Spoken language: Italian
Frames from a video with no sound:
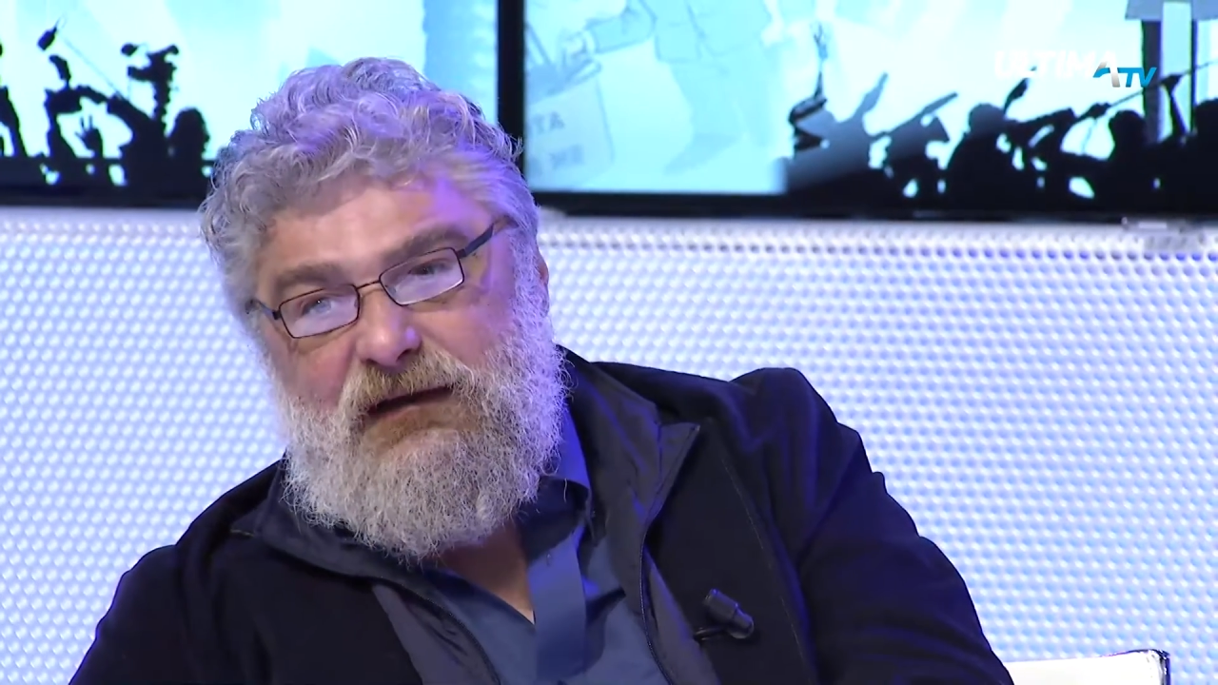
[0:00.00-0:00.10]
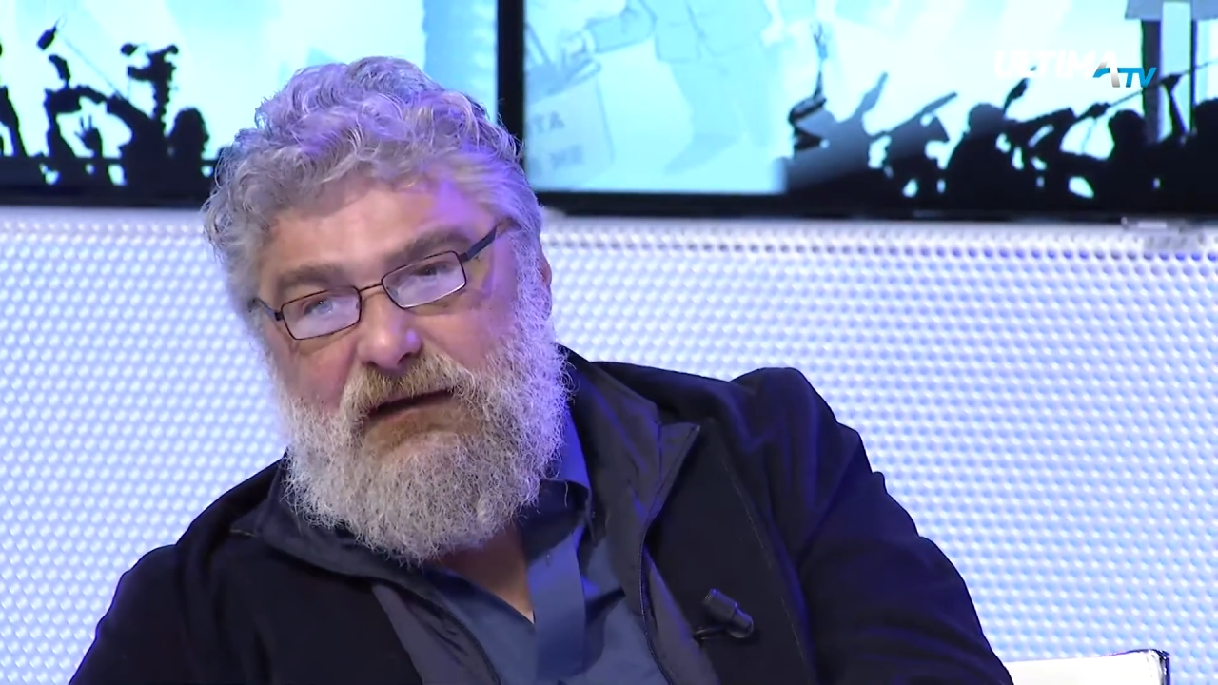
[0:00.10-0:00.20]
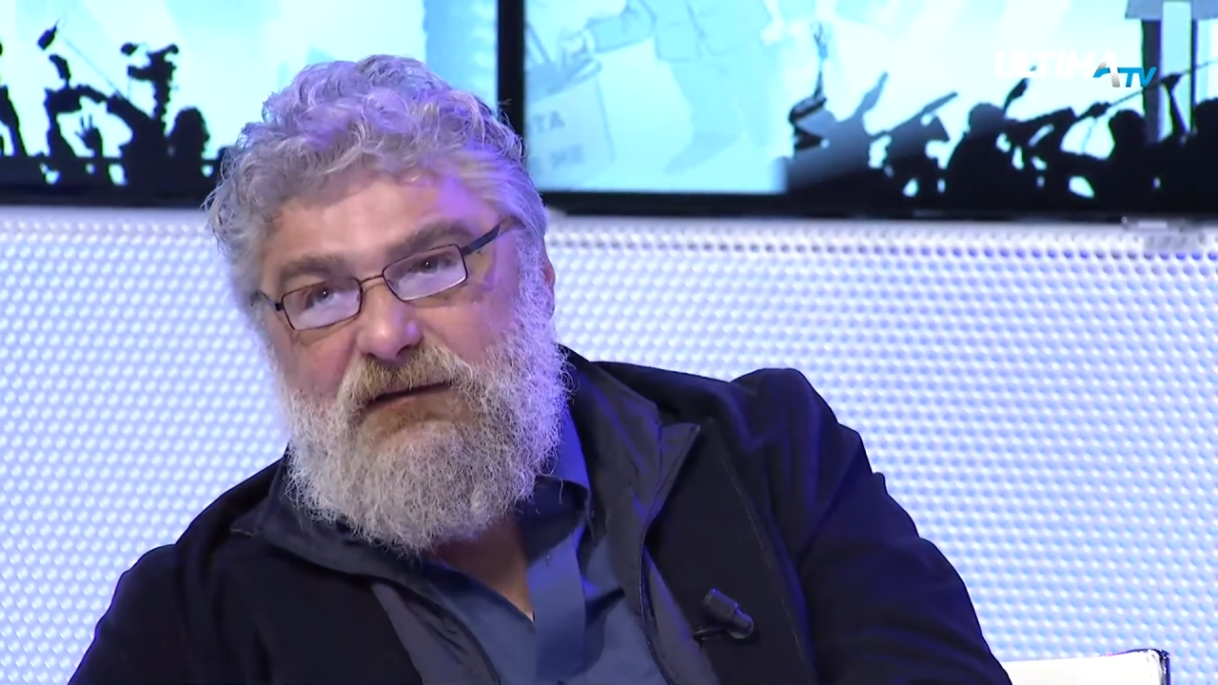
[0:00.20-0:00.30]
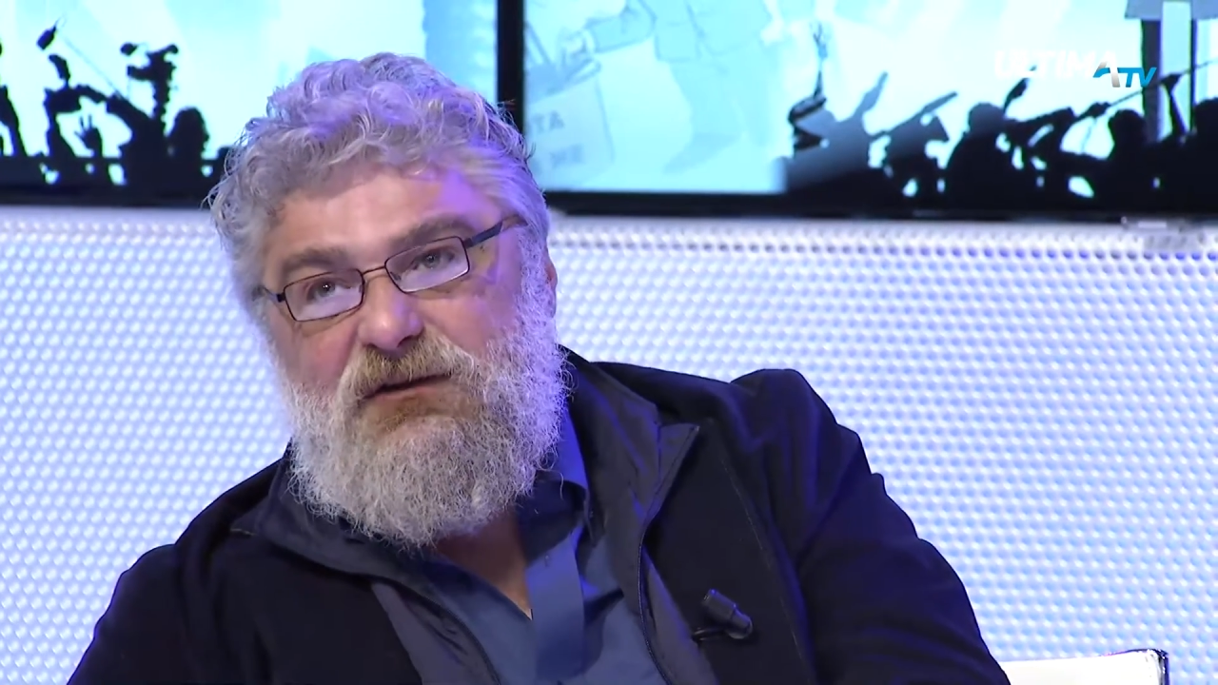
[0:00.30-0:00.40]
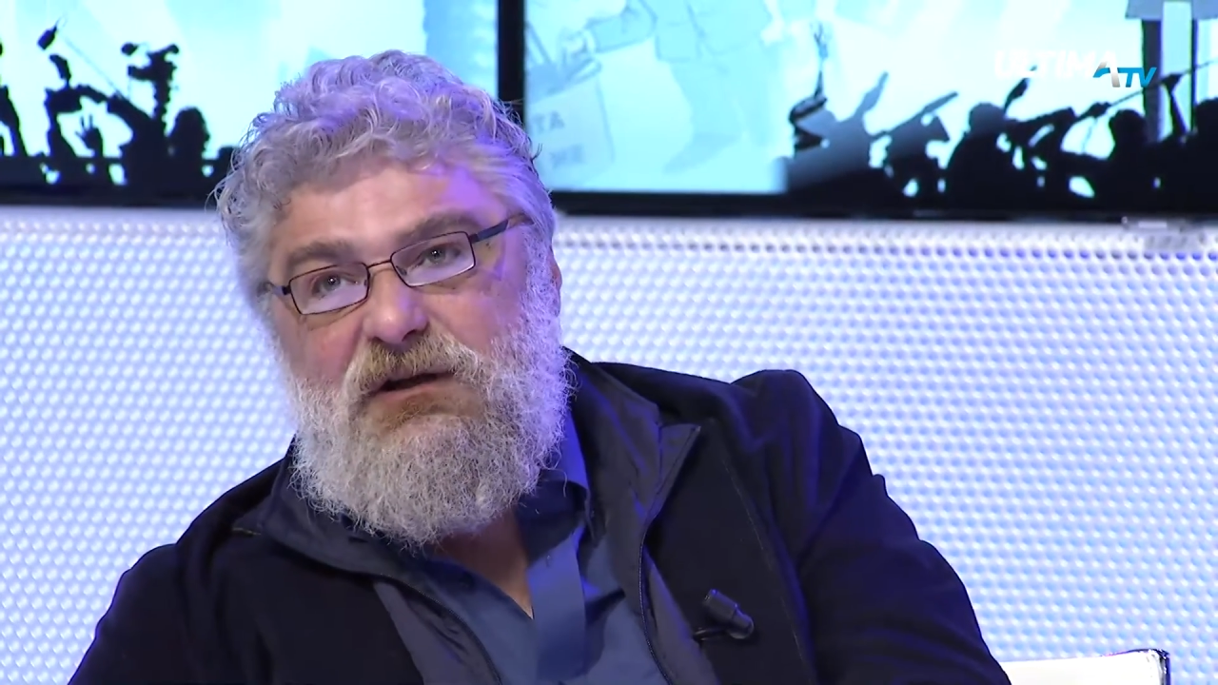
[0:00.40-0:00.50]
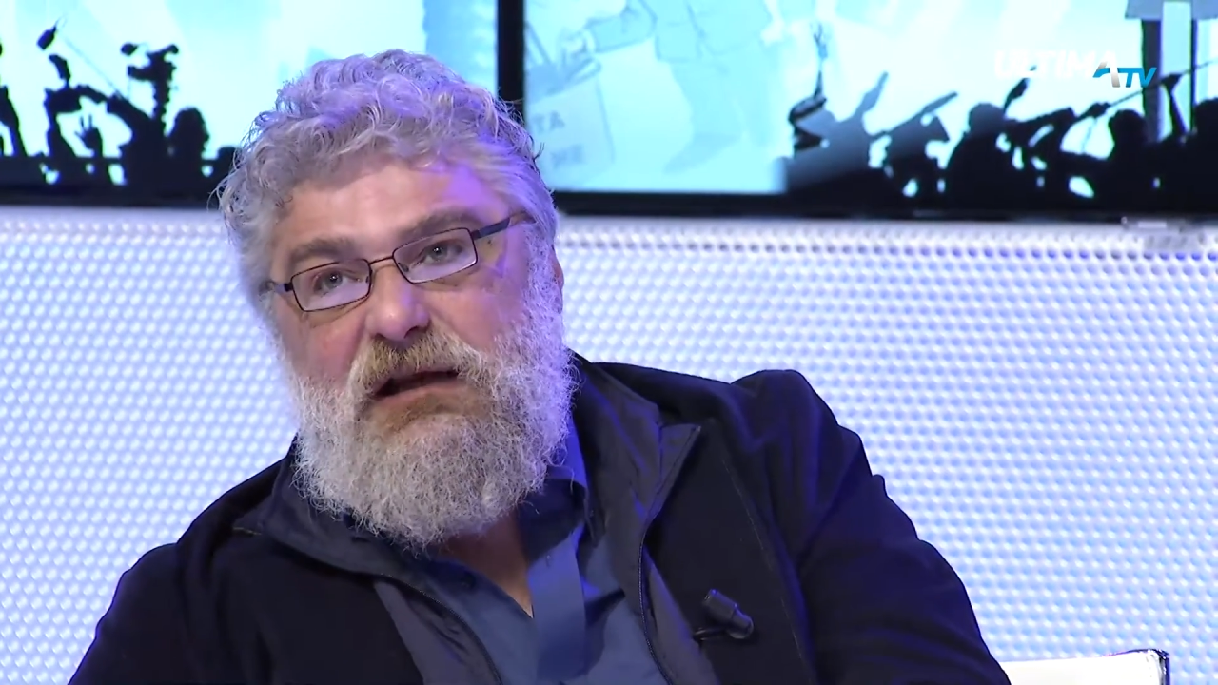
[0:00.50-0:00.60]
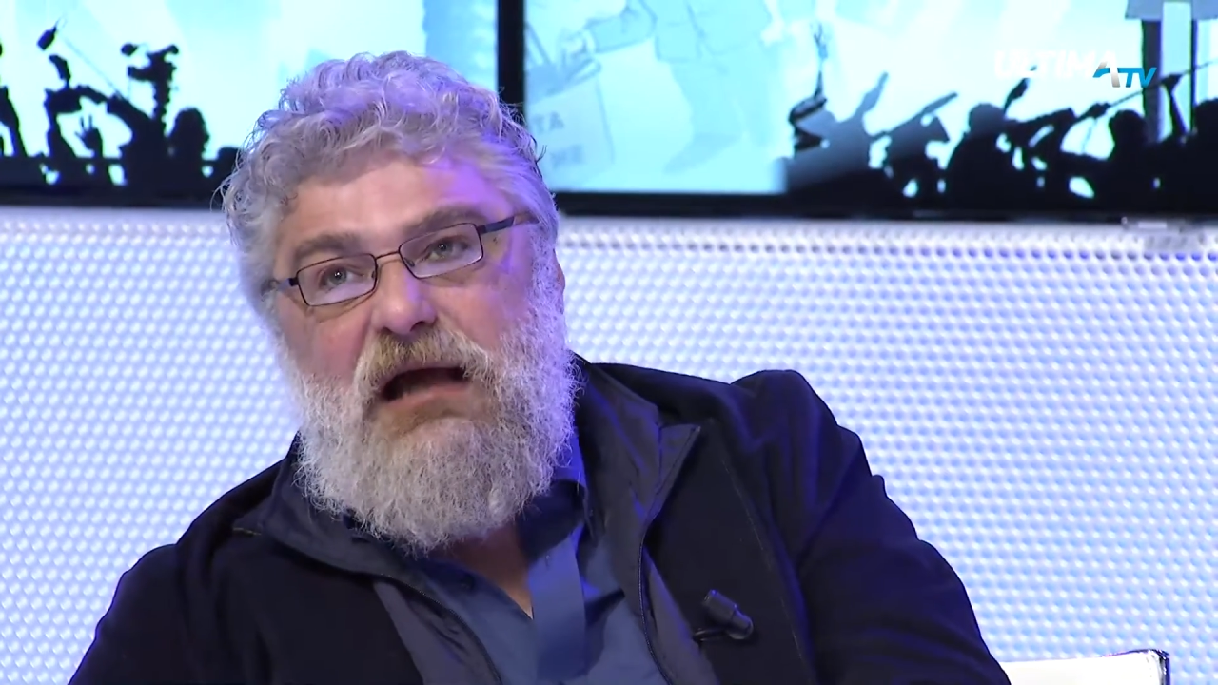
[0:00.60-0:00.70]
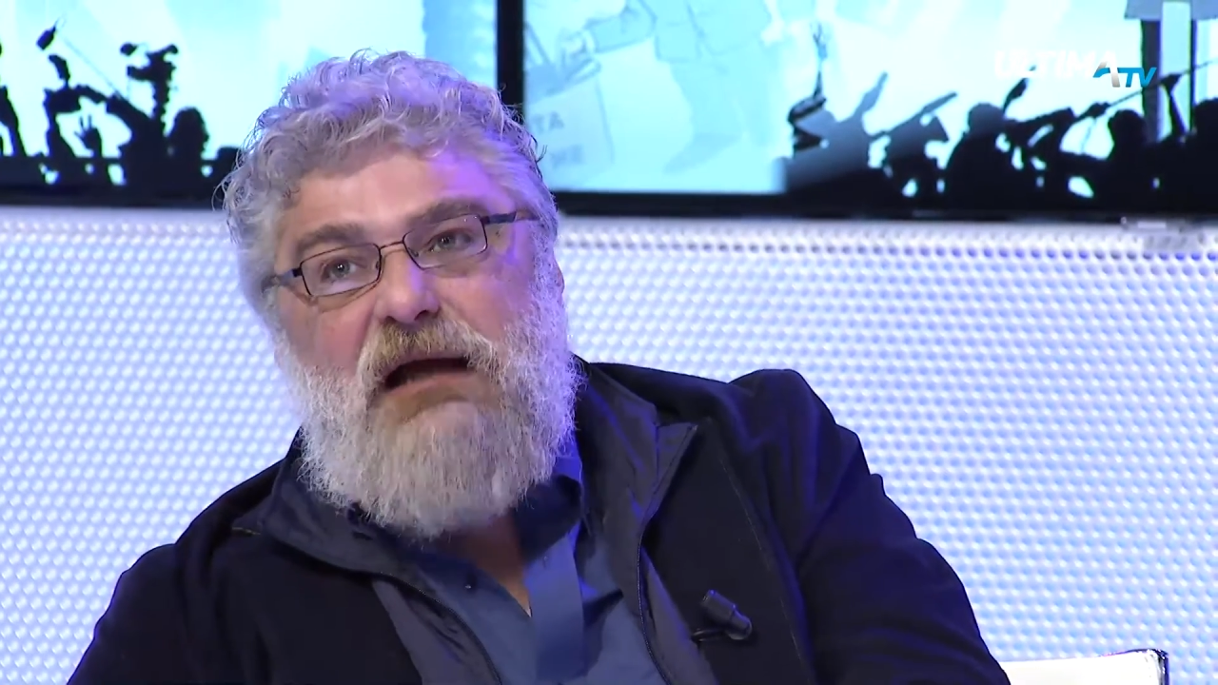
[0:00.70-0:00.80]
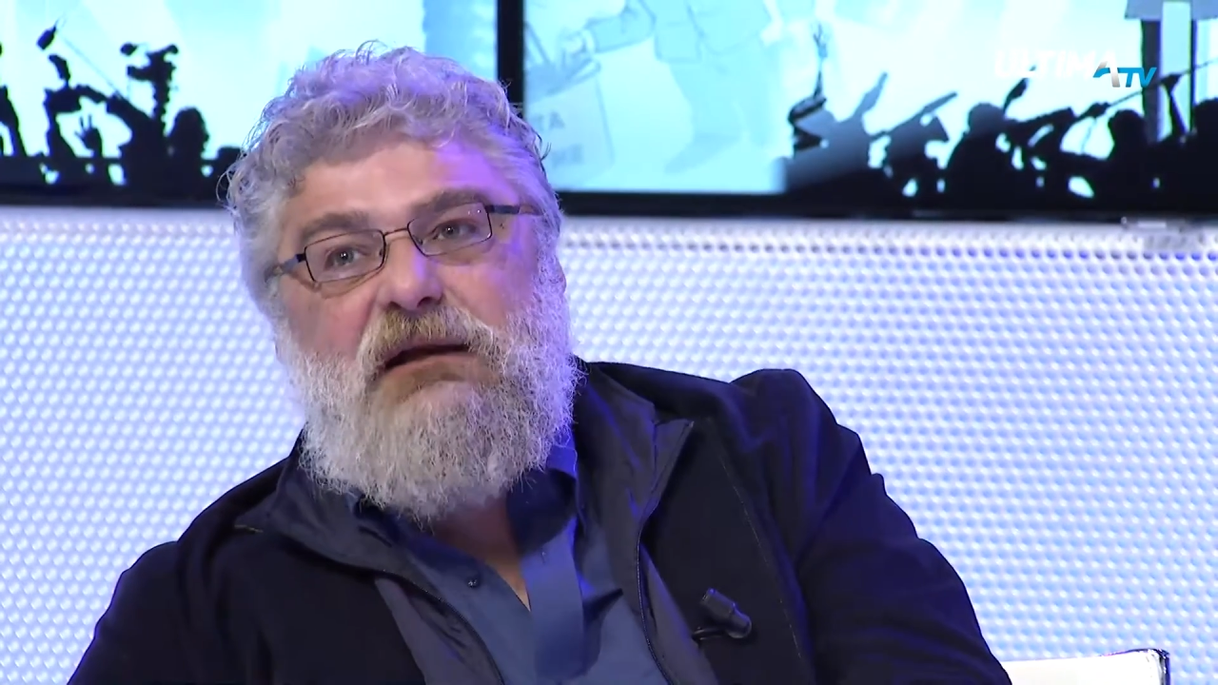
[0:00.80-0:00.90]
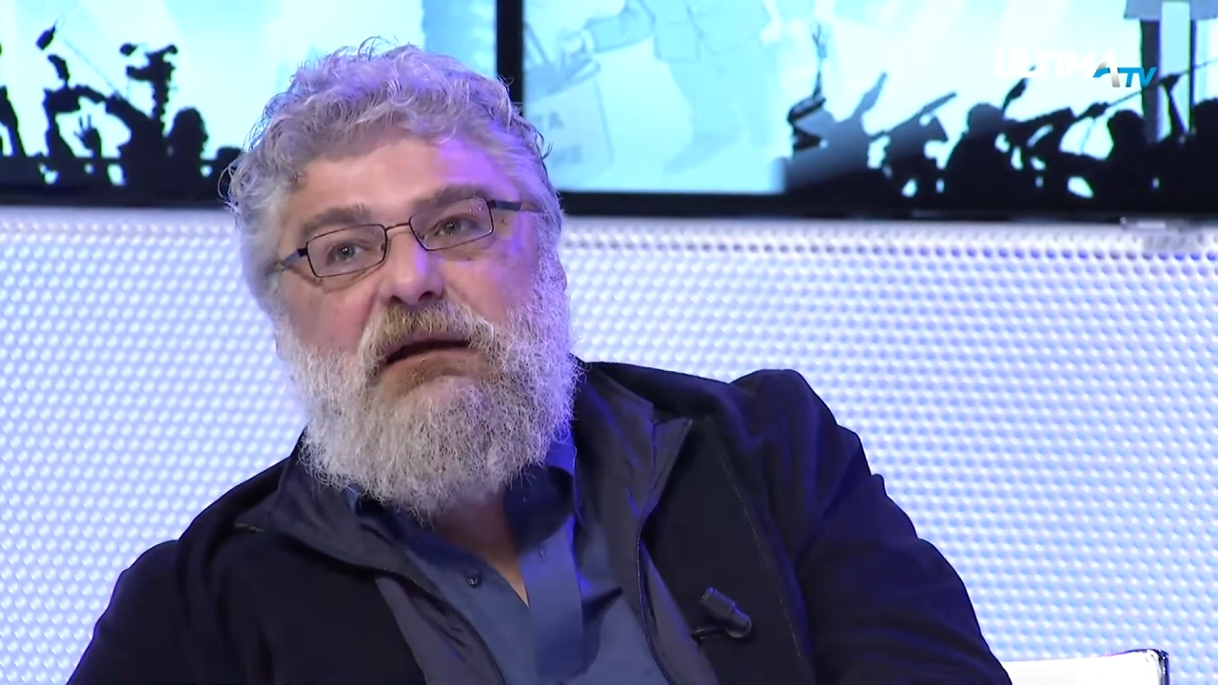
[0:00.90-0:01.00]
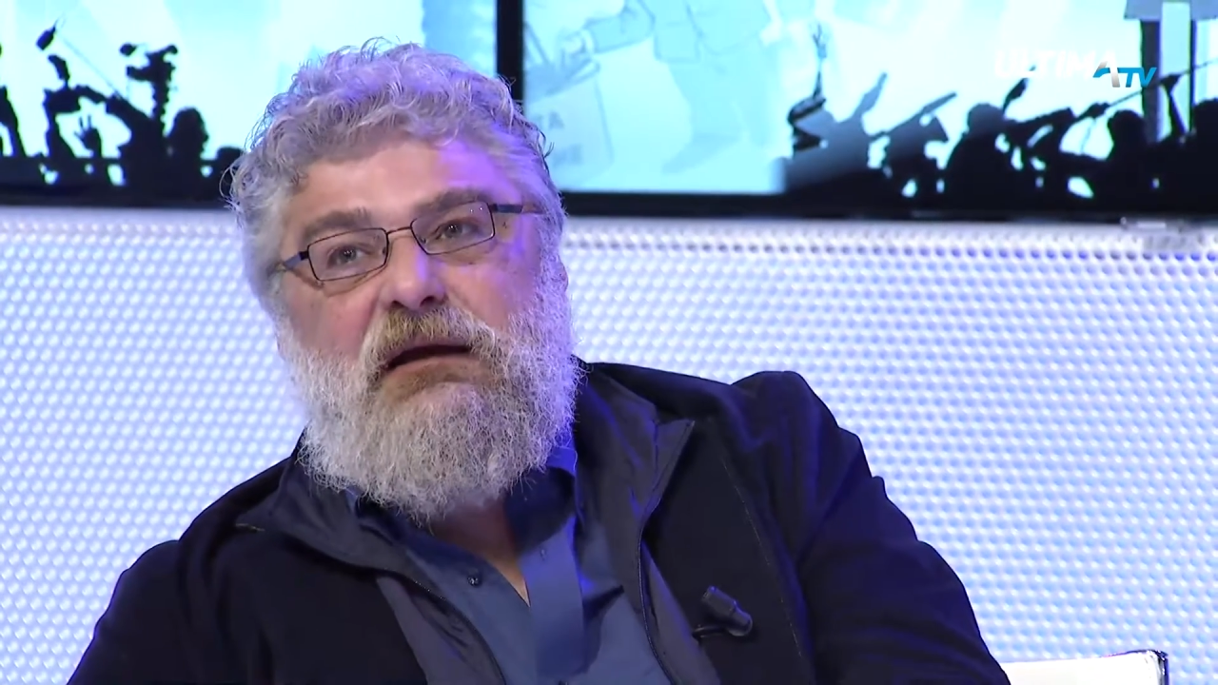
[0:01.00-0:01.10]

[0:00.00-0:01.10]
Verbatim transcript: I siciliani